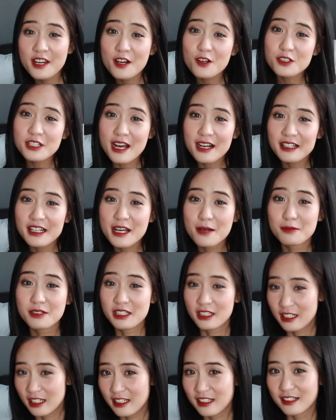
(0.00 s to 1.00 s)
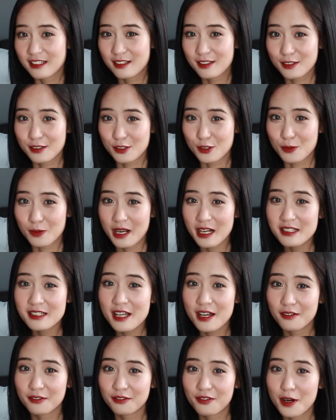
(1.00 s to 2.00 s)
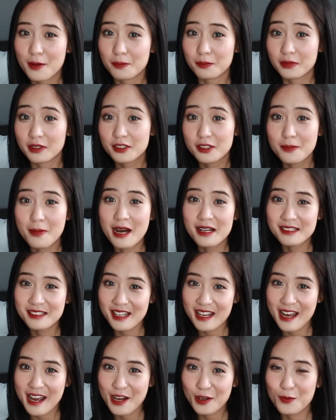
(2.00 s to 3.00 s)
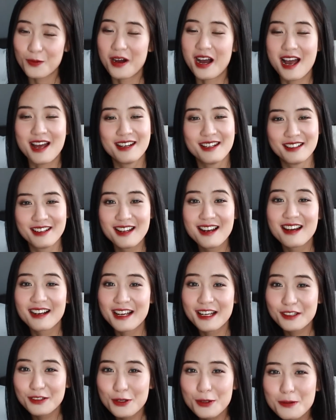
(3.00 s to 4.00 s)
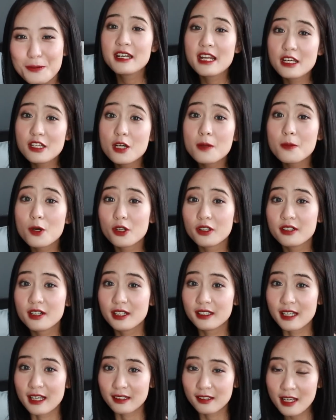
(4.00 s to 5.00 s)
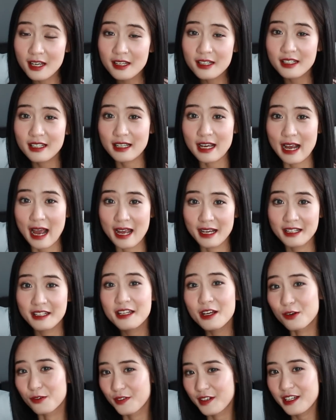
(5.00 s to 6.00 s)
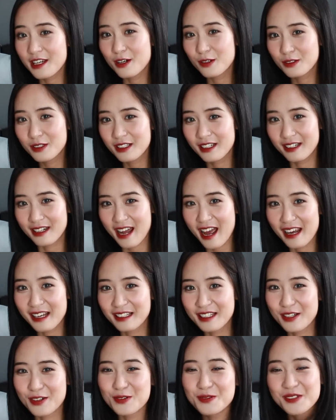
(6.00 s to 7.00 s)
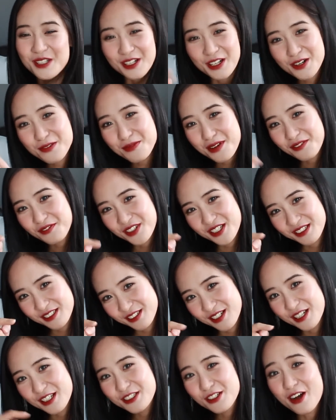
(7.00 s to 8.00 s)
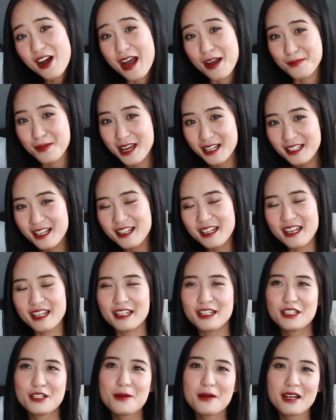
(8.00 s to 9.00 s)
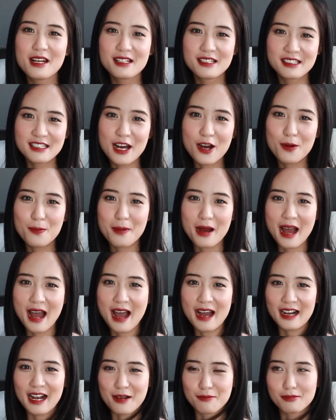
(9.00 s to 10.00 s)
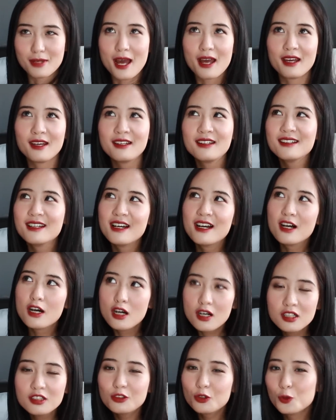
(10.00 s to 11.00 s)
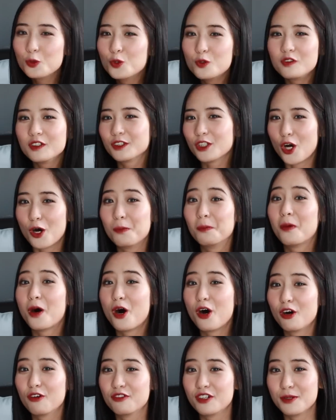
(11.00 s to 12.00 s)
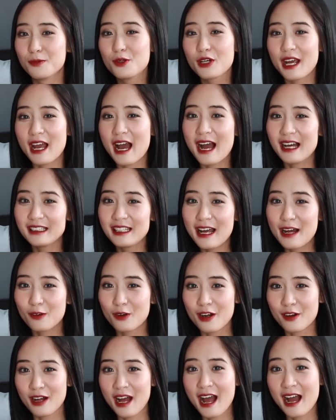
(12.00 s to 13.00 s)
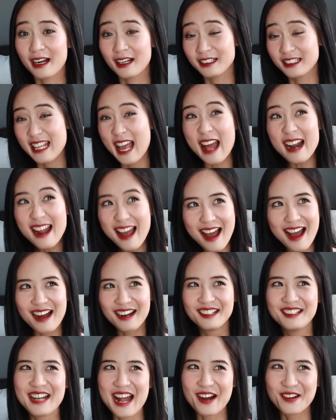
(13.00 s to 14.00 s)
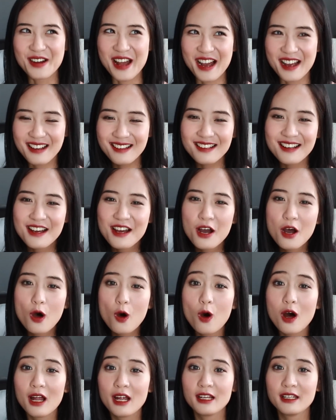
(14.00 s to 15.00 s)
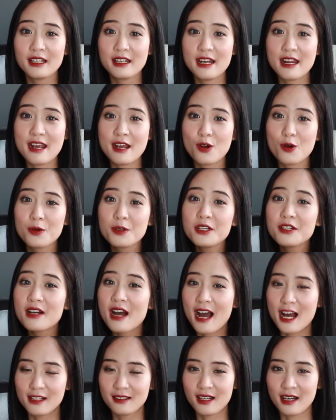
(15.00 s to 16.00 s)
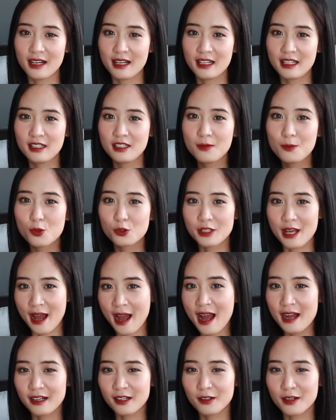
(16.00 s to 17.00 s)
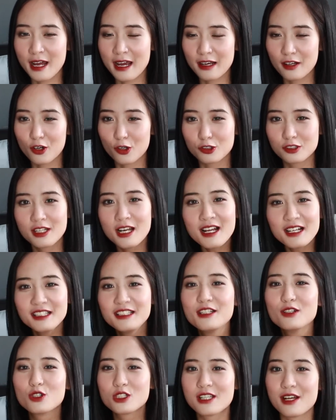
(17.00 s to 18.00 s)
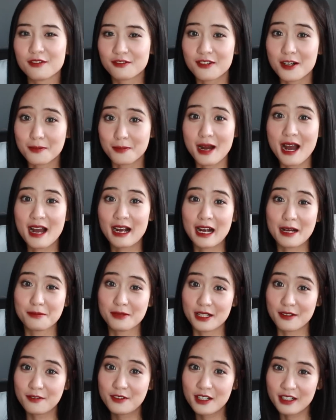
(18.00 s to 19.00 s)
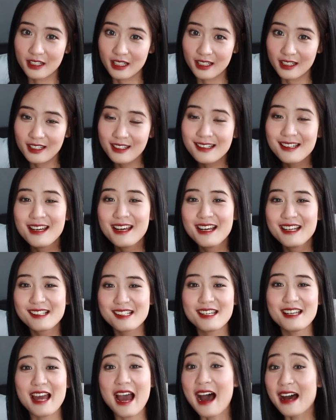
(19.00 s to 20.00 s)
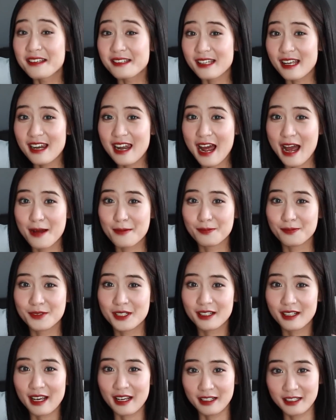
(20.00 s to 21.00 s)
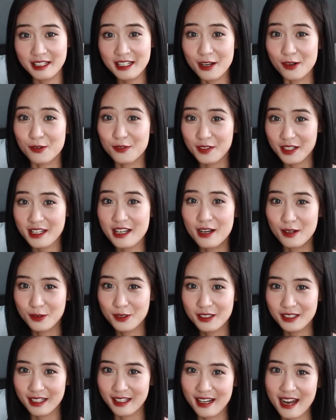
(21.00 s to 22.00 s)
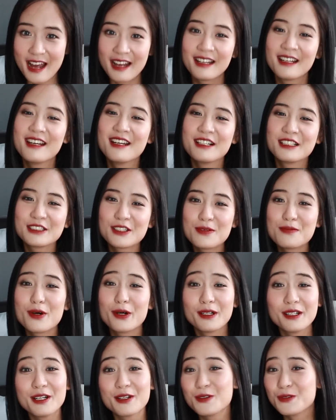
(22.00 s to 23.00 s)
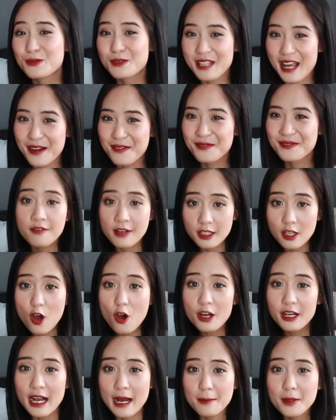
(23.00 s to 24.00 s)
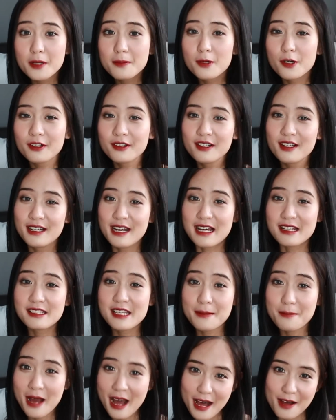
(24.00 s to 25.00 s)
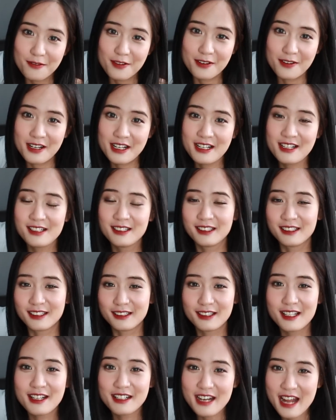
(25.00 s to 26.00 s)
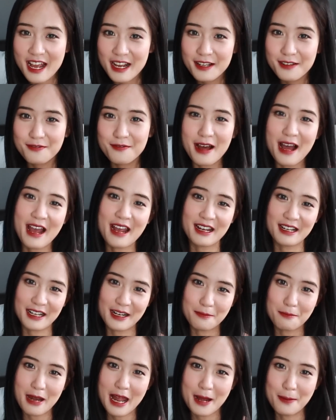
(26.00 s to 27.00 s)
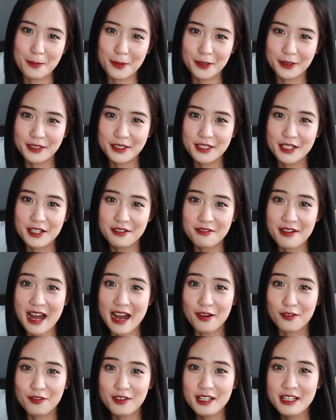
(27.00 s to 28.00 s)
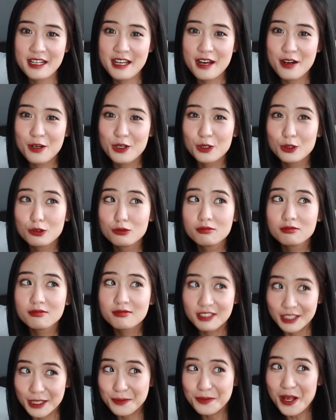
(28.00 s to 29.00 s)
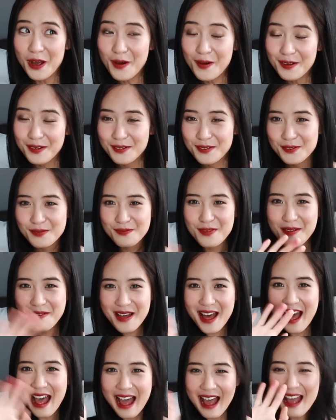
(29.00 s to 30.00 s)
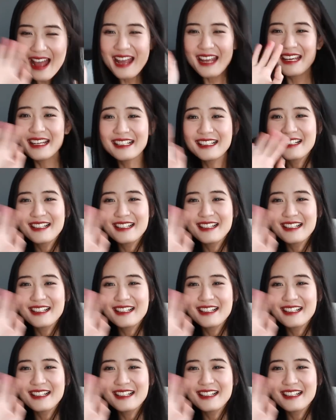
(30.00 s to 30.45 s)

Video trang điểm chỉ sử dụng các sản phẩm từ ba C E của Hà đến đây là kết thúc. Nếu như mọi người thấy thích cái kiểu video như thế này thì cũng nhớ comment phía dưới cho Hà biết nhé. Để nếu như là lần sau mà Hà cảm thấy hứng thú và tò mò với một cái hãng nào nào, hàng, nhãn hàng nào đấy, hoặc là nếu như Hà thấy một nhãn hàng nào đấy có rất là nhiều sản phẩm mà Hà cảm thấy vừa ý, thì Hà sẽ làm những cái kiểu video như thế này cho mọi người cùng xem. Vậy thôi, cảm ơn mọi người đã xem Hà và Raiden tới tận đây. Và hẹn gặp lại mọi người vào video sớm thôi. Bye bye.